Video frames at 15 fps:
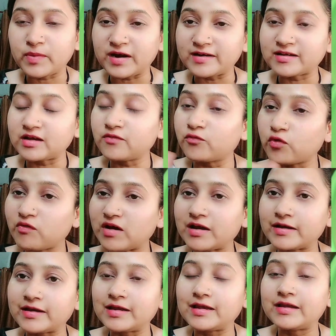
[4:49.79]
पार्टिकल वो
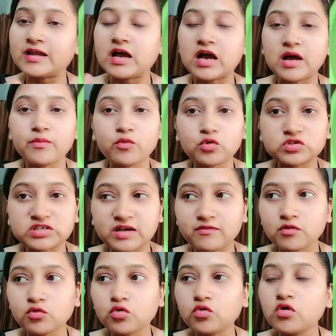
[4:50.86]
वाला नहीं लेना आपको
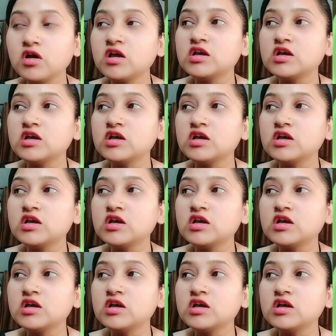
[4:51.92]
चावल को